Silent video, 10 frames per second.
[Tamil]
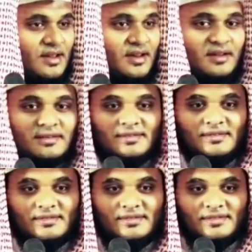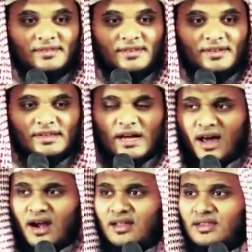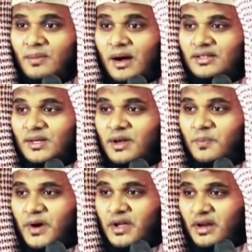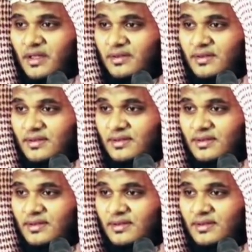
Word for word: என்ன யாரால் இந்த மாற்றம் ஏற்படுகிறது